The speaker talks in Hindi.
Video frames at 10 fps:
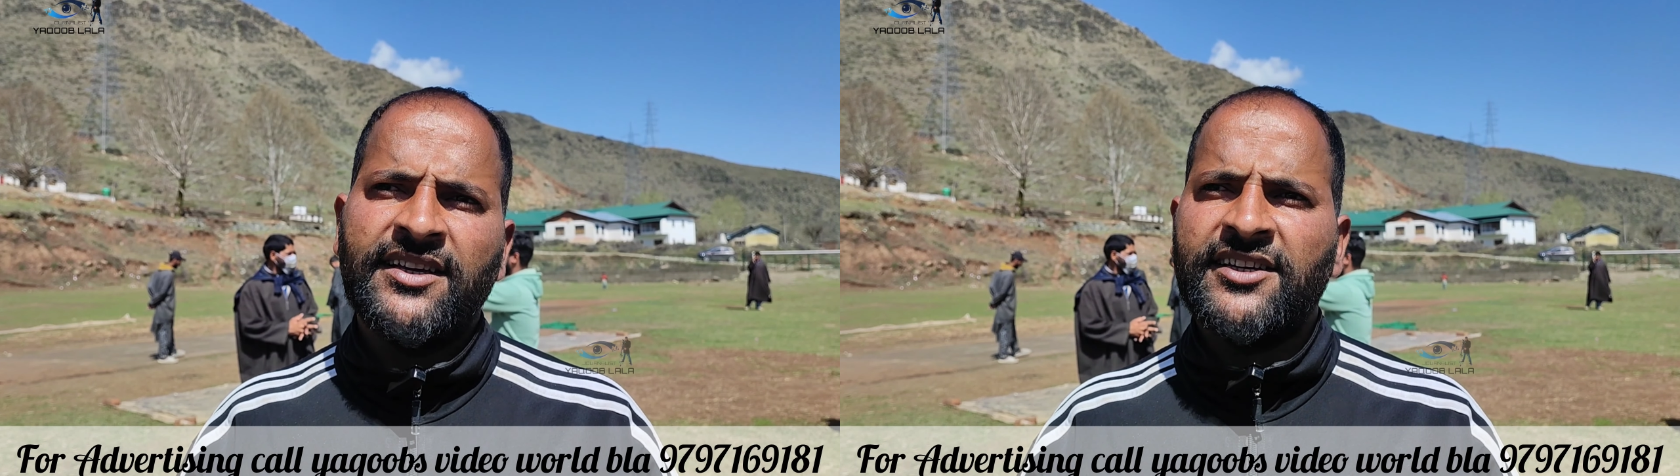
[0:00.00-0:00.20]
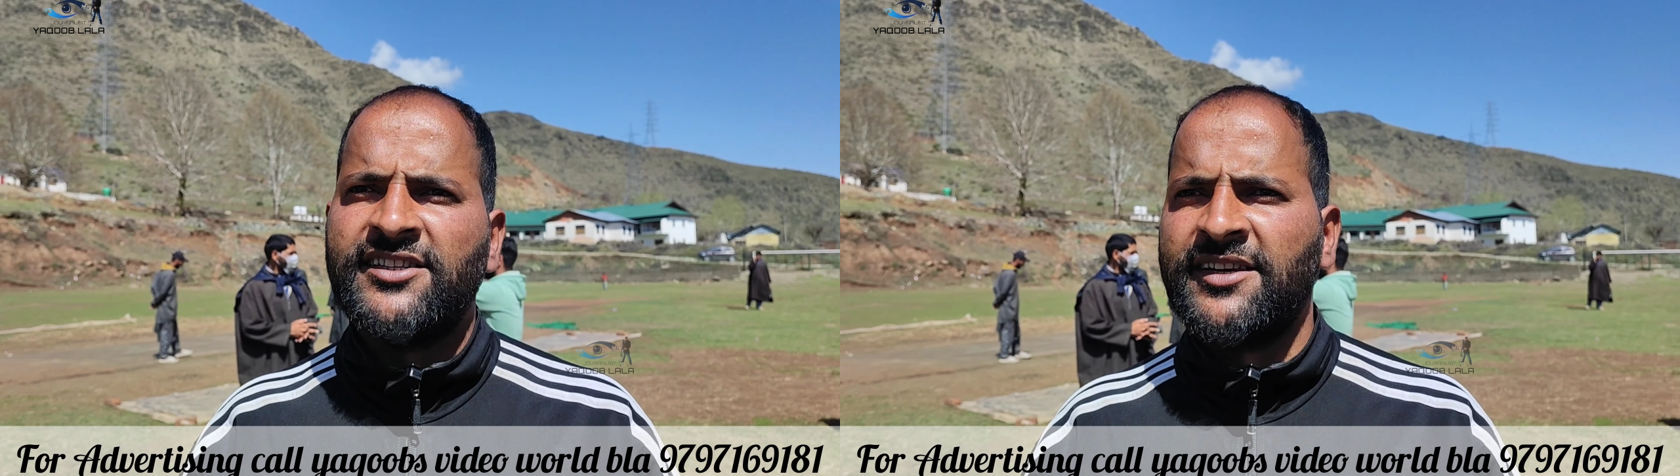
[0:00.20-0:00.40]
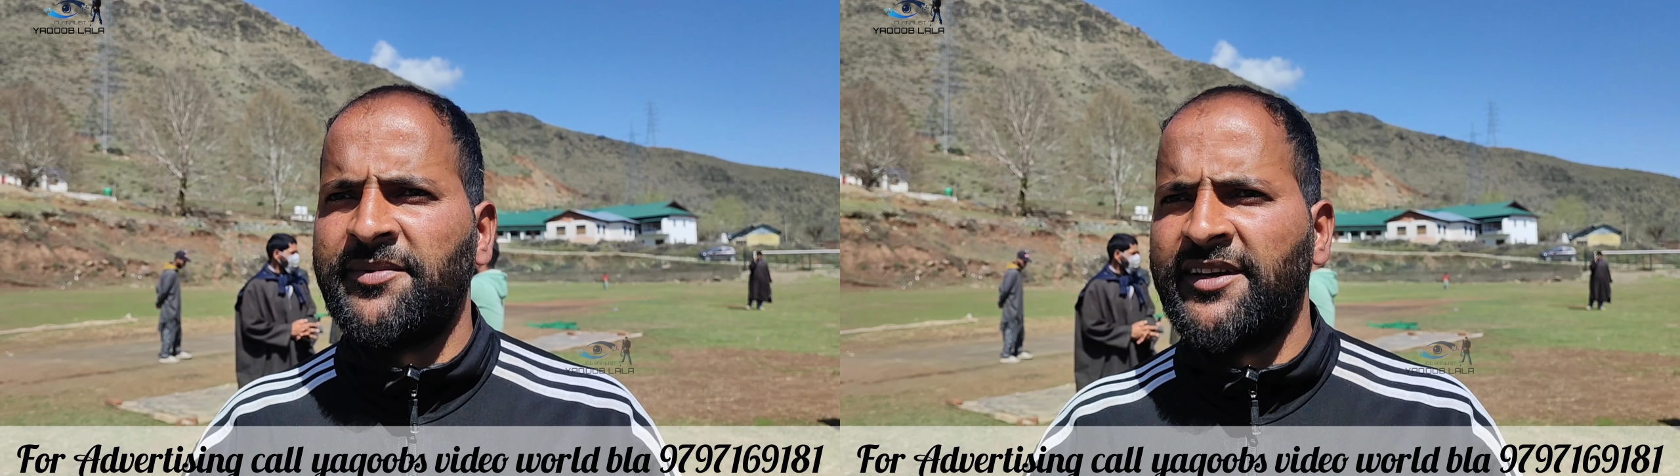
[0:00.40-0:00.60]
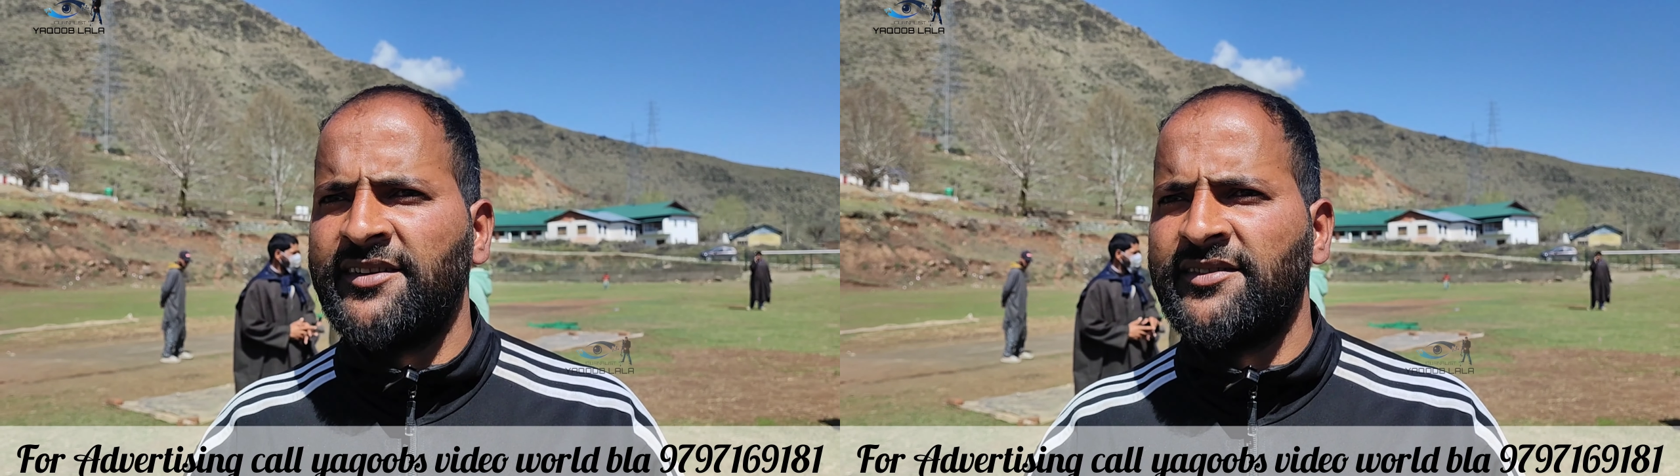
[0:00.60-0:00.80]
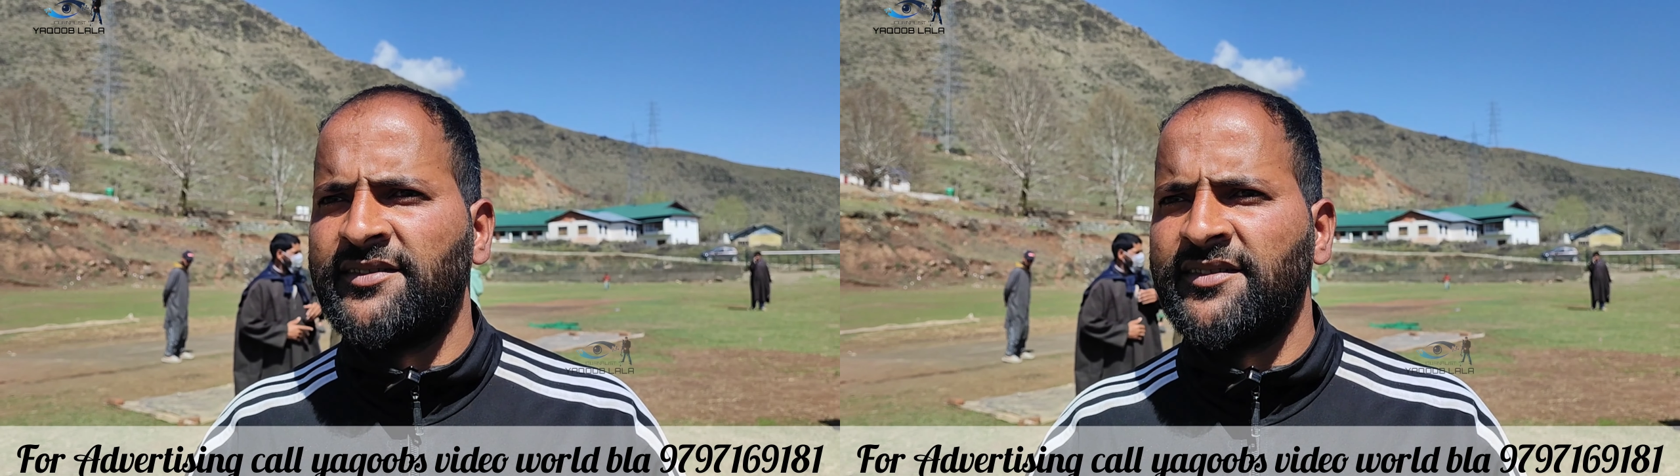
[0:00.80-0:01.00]
इसके बाद
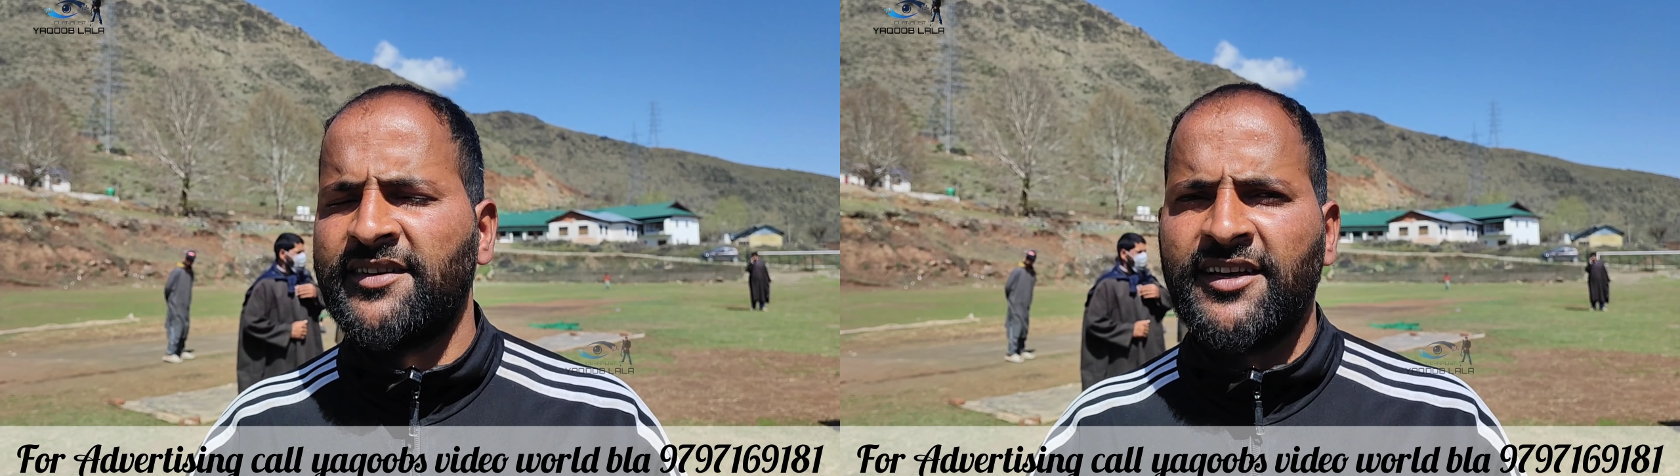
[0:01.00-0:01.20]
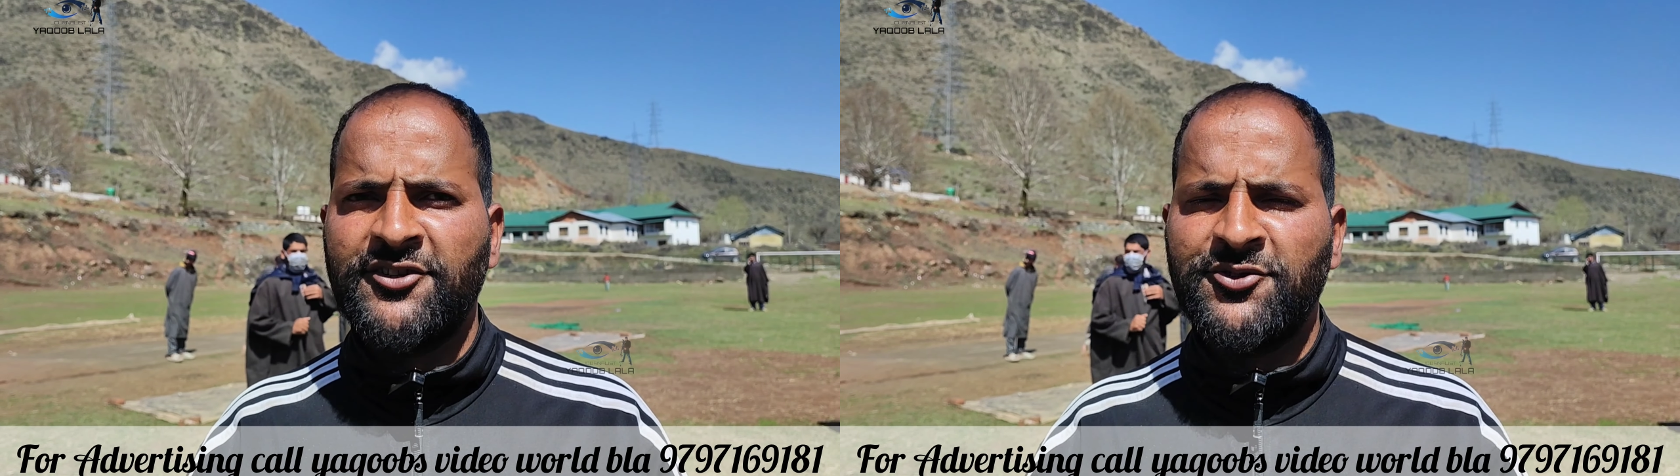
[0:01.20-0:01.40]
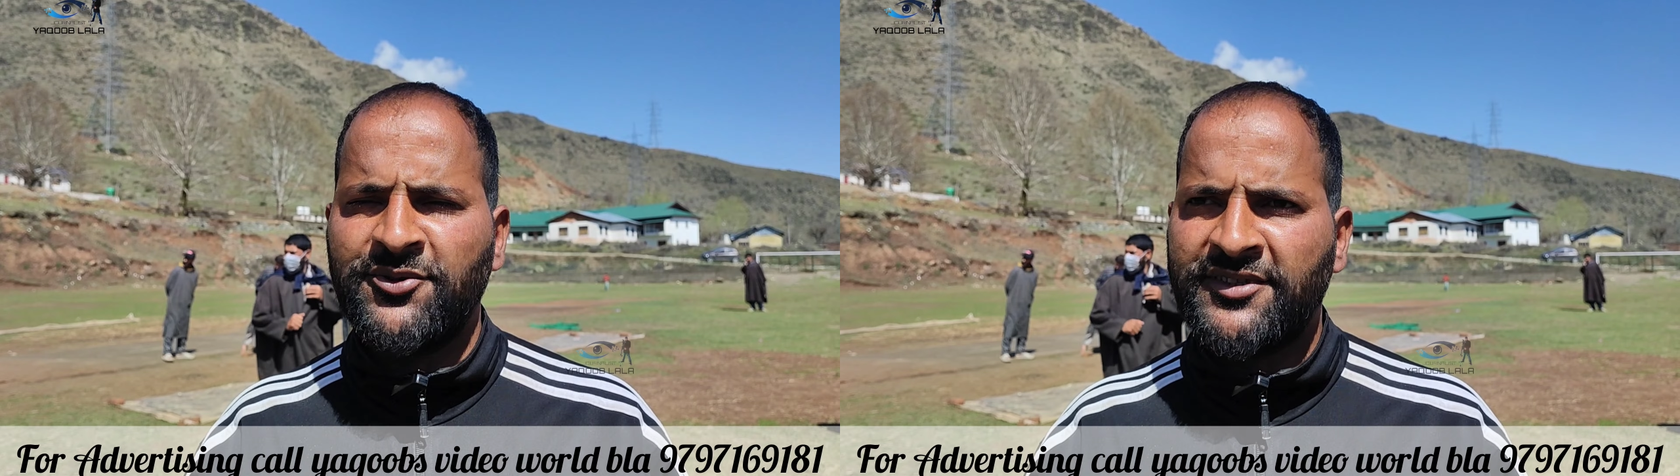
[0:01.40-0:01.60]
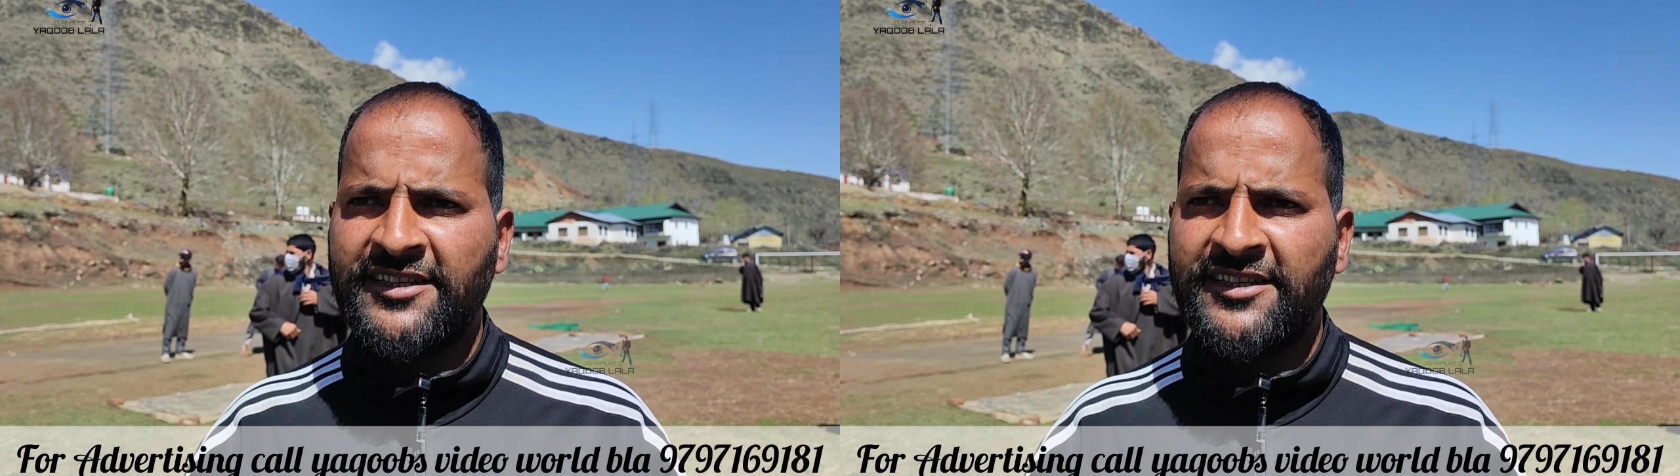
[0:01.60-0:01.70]
कल जो